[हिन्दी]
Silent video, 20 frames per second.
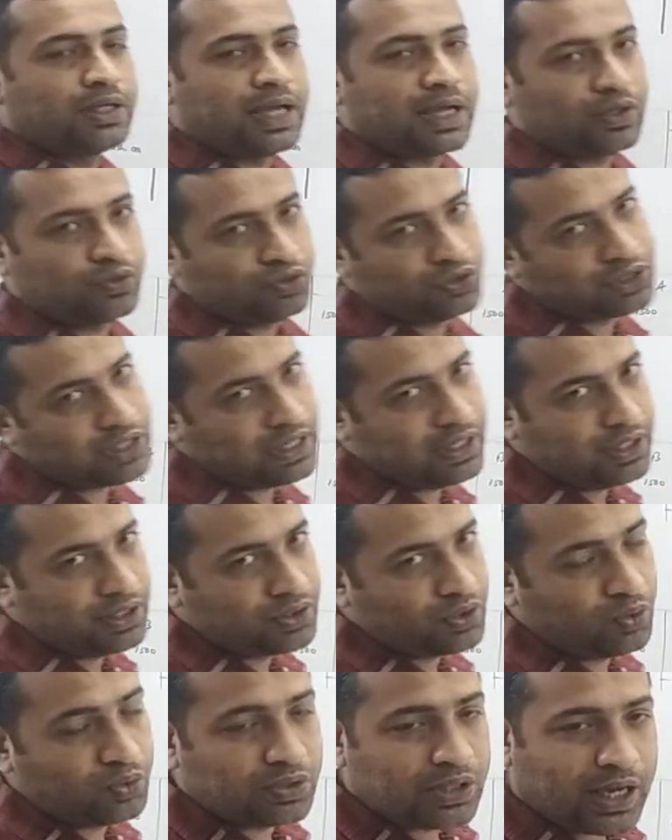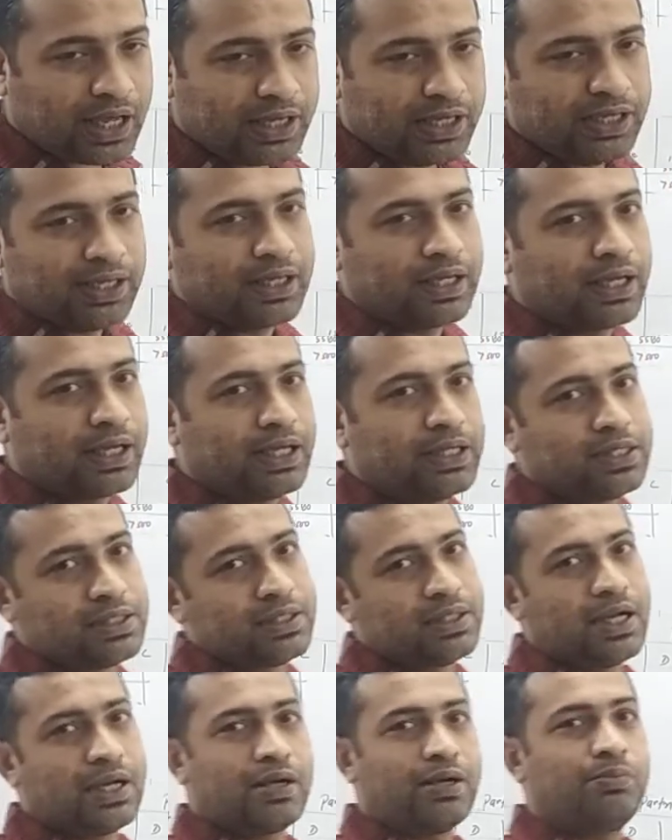1140 उतना ही लिखेंगे
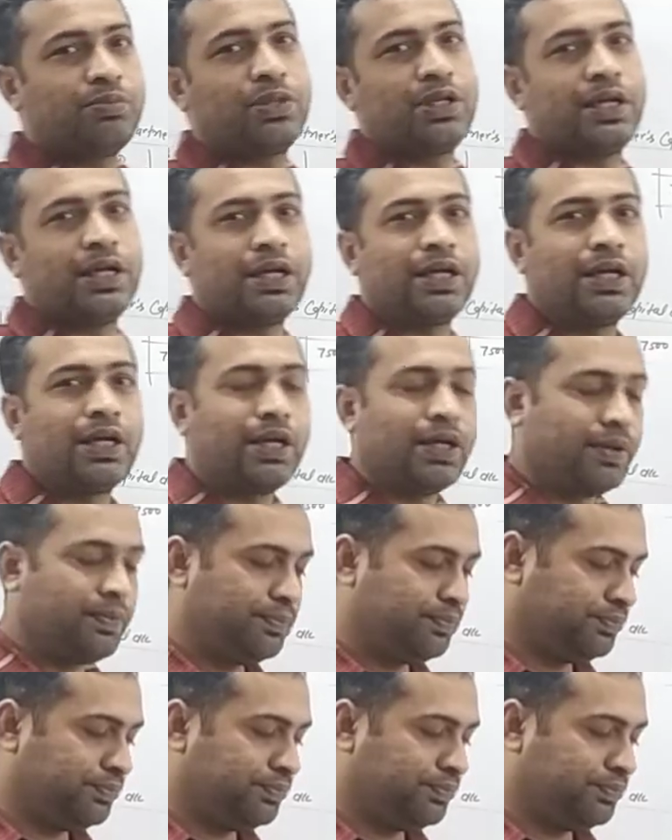जितना कम किया गया है